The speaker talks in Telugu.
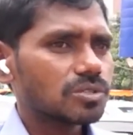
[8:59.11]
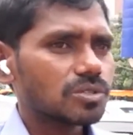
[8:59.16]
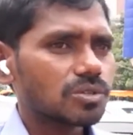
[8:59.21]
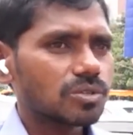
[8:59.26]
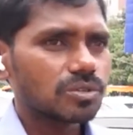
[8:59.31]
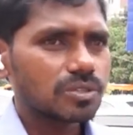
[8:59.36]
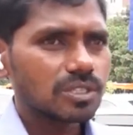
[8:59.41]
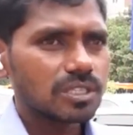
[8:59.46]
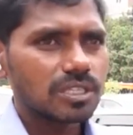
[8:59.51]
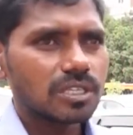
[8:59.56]
సో
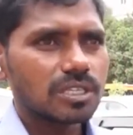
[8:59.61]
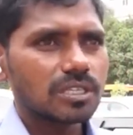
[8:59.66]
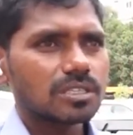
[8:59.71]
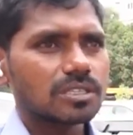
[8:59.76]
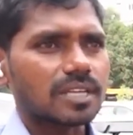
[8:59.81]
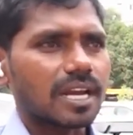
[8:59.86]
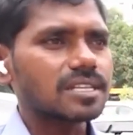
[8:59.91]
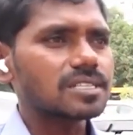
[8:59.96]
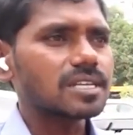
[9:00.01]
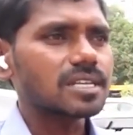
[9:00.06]
ఈ
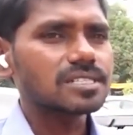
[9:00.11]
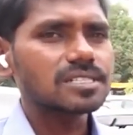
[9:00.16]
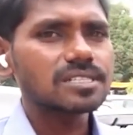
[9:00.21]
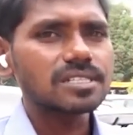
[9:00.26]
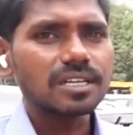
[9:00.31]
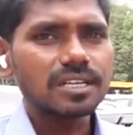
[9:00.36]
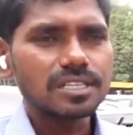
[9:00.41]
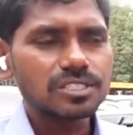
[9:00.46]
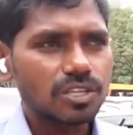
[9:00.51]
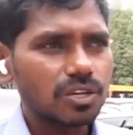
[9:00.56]

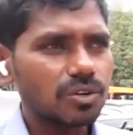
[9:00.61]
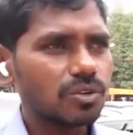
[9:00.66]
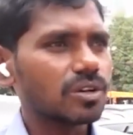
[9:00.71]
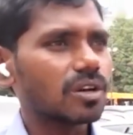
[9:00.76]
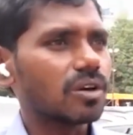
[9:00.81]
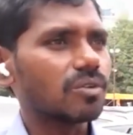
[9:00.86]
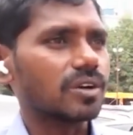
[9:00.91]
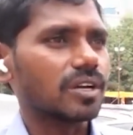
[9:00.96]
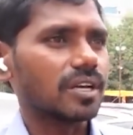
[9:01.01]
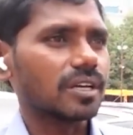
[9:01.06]
ట్రాన్సాక్షన్స్ అన్ని
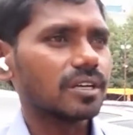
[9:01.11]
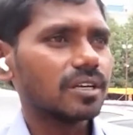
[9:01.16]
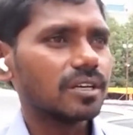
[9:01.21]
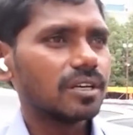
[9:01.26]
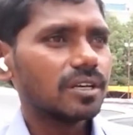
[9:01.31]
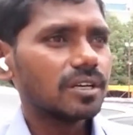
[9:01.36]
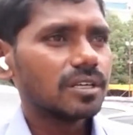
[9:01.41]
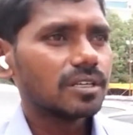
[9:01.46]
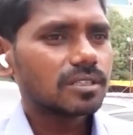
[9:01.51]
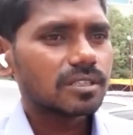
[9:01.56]
గా
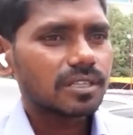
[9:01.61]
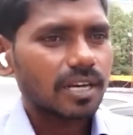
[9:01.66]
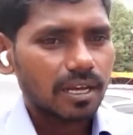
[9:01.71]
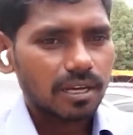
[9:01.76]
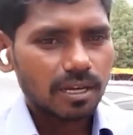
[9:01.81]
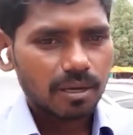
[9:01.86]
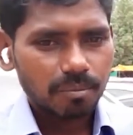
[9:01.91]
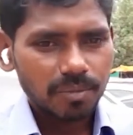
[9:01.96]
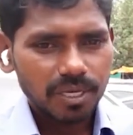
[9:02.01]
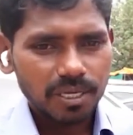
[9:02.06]
ఉంటాయి
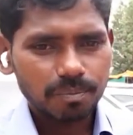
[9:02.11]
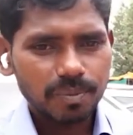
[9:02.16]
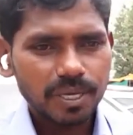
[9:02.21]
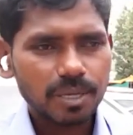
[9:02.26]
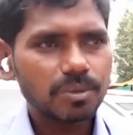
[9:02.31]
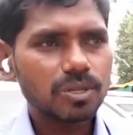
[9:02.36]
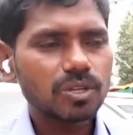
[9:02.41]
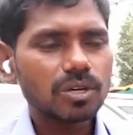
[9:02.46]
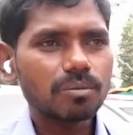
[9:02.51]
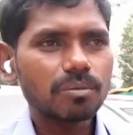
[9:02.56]
మీ
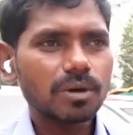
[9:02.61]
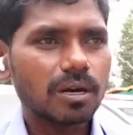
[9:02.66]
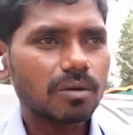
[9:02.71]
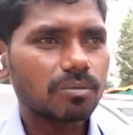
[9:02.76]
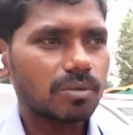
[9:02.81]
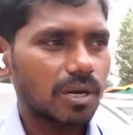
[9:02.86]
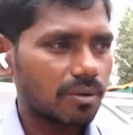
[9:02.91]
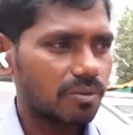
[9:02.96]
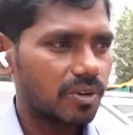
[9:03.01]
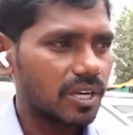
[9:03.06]
పేరు మీద మా
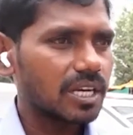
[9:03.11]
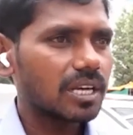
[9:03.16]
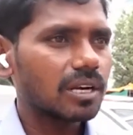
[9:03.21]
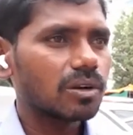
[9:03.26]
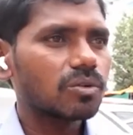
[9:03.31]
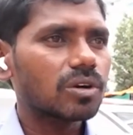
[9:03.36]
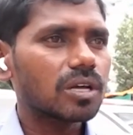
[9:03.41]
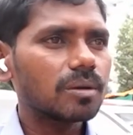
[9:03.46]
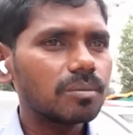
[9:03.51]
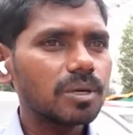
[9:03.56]
ఆ
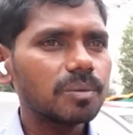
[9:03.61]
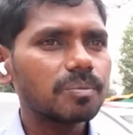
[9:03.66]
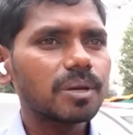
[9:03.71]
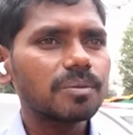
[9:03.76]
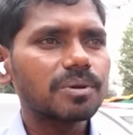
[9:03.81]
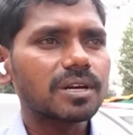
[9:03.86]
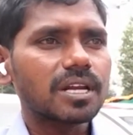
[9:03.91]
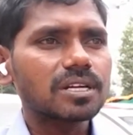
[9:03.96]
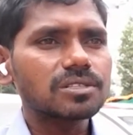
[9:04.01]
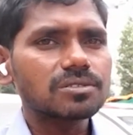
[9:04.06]
వెహికల్ కూడా మీ
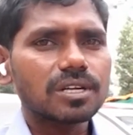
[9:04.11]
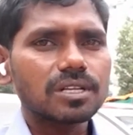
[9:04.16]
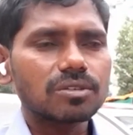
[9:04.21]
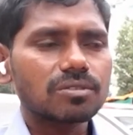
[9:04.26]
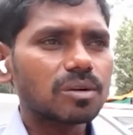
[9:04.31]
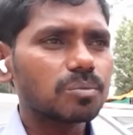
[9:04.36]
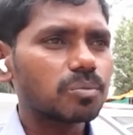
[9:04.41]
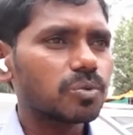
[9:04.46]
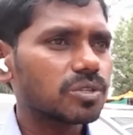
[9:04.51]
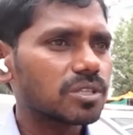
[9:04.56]
పేరు ట్రాన్స్ఫర్
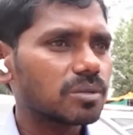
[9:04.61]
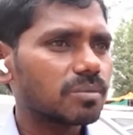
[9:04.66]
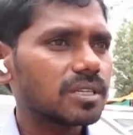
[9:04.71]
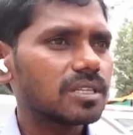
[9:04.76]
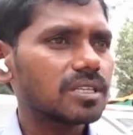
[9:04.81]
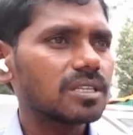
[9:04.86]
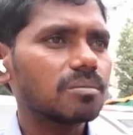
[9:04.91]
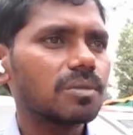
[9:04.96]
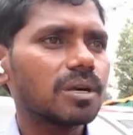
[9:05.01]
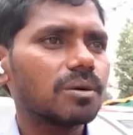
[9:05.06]
అయ్యేంత వరకు పూర్తి
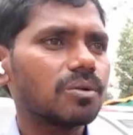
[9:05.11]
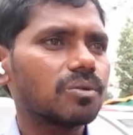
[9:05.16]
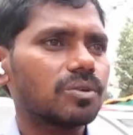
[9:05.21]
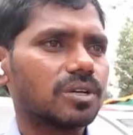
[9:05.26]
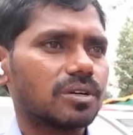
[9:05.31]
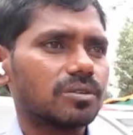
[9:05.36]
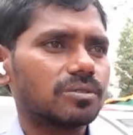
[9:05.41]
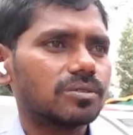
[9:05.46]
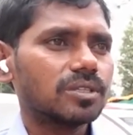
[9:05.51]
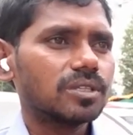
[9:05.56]
బాధ్యత మేమే
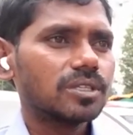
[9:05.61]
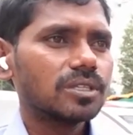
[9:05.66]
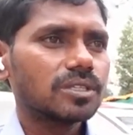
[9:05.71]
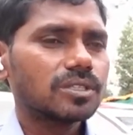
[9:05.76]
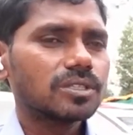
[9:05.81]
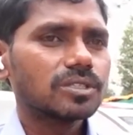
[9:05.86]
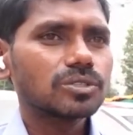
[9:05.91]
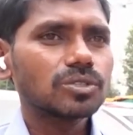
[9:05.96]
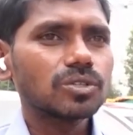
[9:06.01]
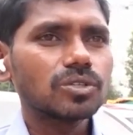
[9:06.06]
ఉంటాం
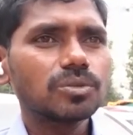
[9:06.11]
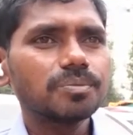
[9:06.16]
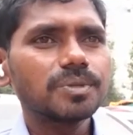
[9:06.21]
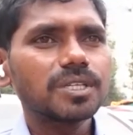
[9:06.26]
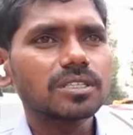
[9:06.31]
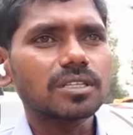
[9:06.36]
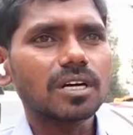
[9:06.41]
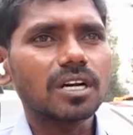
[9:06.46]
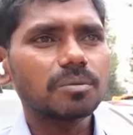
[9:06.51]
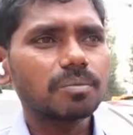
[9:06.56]
సో
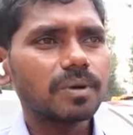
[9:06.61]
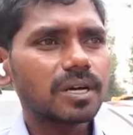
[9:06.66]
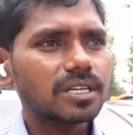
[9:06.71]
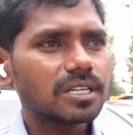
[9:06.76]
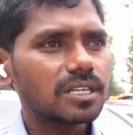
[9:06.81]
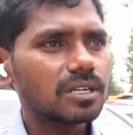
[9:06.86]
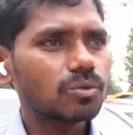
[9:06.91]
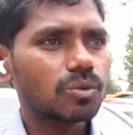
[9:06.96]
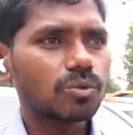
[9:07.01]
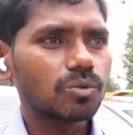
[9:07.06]
మీకు థర్డ్
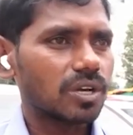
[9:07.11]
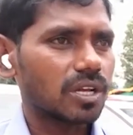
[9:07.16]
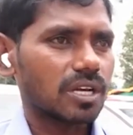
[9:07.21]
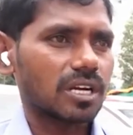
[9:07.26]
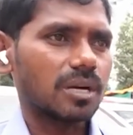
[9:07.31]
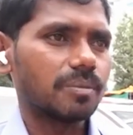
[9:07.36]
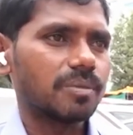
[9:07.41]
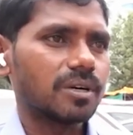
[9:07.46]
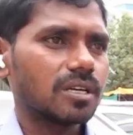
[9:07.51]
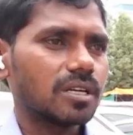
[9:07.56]
పార్టీ ఎవరు ఉండరు
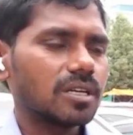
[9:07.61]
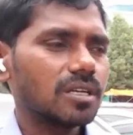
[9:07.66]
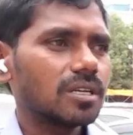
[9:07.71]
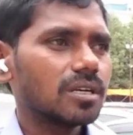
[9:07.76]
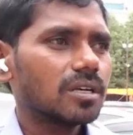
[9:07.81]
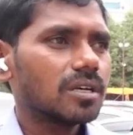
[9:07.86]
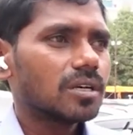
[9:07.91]
కాబట్టి